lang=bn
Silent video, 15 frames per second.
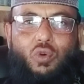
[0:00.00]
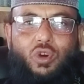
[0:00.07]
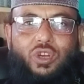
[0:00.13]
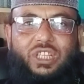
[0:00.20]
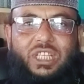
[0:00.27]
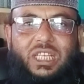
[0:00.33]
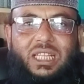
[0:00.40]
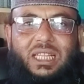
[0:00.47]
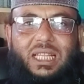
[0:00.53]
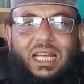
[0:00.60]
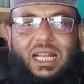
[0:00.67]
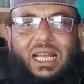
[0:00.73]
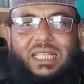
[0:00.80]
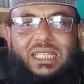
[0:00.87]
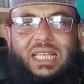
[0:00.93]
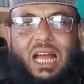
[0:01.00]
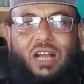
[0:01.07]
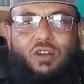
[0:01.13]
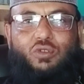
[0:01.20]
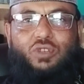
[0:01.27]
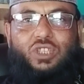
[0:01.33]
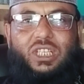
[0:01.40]
ওই জিন দ্বারা যা
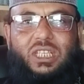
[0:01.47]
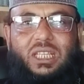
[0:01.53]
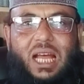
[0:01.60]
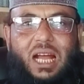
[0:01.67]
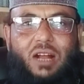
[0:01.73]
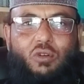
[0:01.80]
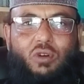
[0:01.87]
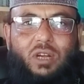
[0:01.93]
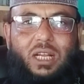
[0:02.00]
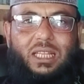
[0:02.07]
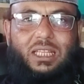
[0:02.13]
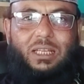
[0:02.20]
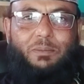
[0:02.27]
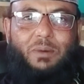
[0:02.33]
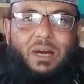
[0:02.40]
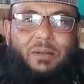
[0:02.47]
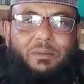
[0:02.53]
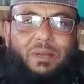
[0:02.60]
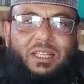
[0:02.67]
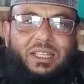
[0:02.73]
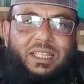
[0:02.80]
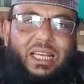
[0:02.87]
খুশি তা করাতে
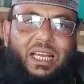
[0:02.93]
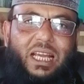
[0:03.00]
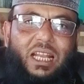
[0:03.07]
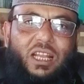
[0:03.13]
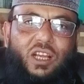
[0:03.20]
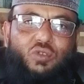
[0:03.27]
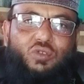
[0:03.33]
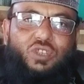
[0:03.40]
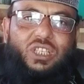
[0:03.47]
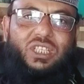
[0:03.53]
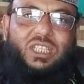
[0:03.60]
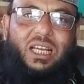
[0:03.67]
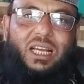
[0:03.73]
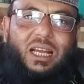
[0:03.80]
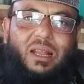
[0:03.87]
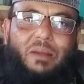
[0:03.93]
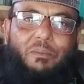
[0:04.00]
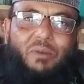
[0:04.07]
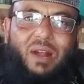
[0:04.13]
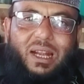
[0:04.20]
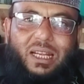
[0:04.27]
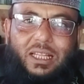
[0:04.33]
পারবেন যেখানে খুশি সেখানে
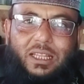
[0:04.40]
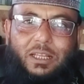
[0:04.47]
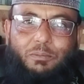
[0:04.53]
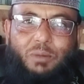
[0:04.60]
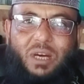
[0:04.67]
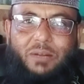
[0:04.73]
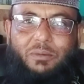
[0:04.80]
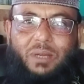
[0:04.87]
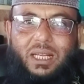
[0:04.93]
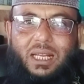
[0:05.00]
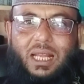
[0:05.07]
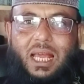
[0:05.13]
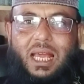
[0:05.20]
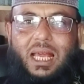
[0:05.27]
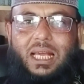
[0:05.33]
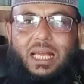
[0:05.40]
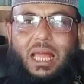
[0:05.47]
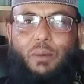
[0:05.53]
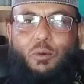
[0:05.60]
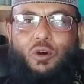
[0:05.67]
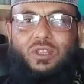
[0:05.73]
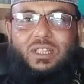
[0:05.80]
ফাটাতে পারবেন
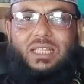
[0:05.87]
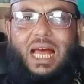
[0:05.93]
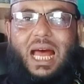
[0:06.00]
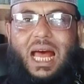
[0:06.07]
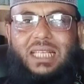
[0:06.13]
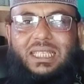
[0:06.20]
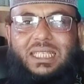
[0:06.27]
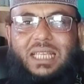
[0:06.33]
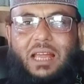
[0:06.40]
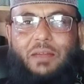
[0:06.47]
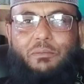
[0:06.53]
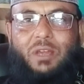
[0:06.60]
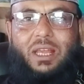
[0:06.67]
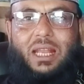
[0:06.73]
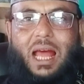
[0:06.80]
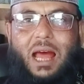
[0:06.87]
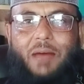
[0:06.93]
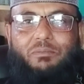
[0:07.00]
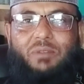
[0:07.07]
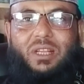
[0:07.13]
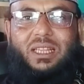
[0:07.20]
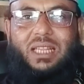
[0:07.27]
এবং যা চাইবেন
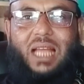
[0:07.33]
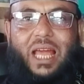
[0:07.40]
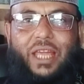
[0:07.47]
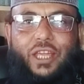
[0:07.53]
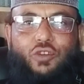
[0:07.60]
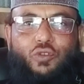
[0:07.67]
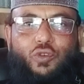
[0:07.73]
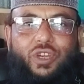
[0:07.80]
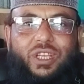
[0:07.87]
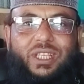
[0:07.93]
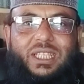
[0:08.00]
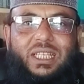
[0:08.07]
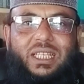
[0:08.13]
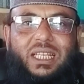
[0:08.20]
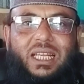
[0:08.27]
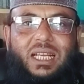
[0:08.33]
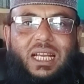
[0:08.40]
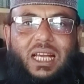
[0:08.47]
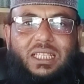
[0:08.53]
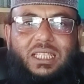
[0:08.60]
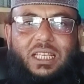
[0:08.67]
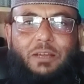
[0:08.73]
আপনি তাই ওই জিনের
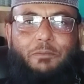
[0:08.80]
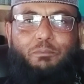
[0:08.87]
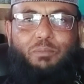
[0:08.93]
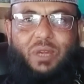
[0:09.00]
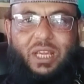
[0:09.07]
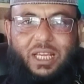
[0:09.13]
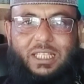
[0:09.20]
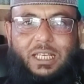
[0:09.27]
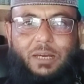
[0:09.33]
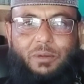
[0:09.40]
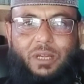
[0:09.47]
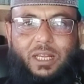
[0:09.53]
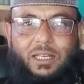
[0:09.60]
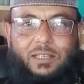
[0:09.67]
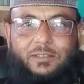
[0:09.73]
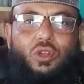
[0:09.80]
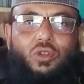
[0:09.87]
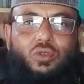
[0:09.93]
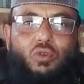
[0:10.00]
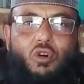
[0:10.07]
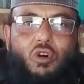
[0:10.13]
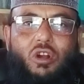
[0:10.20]
কাছে পেয়ে যাবেন
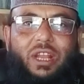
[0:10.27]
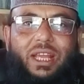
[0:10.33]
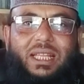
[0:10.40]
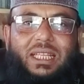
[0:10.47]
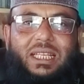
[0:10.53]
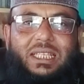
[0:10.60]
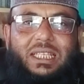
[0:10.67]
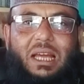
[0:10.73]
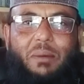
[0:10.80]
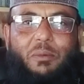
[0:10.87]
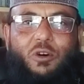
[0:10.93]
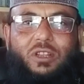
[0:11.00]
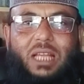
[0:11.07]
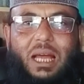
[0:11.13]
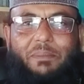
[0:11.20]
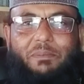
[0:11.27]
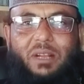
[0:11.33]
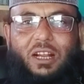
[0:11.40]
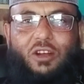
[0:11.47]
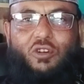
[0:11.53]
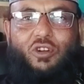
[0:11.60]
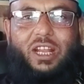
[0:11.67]
তো অনেক দিন যাবৎ
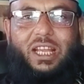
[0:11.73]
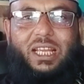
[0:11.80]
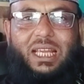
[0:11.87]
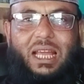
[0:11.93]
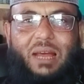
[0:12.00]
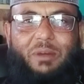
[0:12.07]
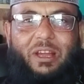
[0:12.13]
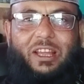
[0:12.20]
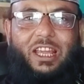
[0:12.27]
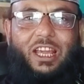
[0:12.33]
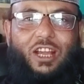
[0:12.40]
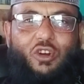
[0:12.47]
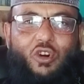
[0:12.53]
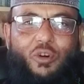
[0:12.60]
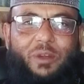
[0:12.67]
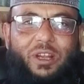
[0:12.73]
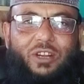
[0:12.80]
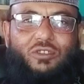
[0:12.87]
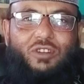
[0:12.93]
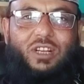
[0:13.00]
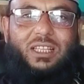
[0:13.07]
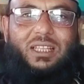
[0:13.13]
আপনারা অনেকে আমাকে কমেন্ট
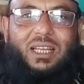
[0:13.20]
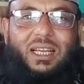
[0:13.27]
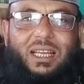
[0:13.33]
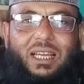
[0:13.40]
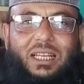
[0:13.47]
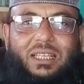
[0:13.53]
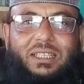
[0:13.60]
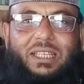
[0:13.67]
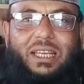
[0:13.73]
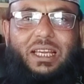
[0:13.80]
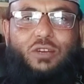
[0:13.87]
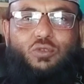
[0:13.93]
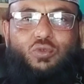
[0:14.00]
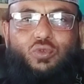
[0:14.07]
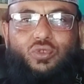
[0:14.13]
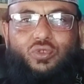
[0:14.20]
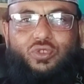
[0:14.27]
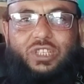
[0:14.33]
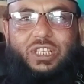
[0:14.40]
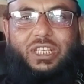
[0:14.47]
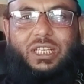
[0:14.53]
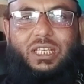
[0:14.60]
করে থাকেন যে
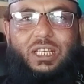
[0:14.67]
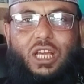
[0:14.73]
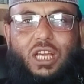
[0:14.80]
গুরুজি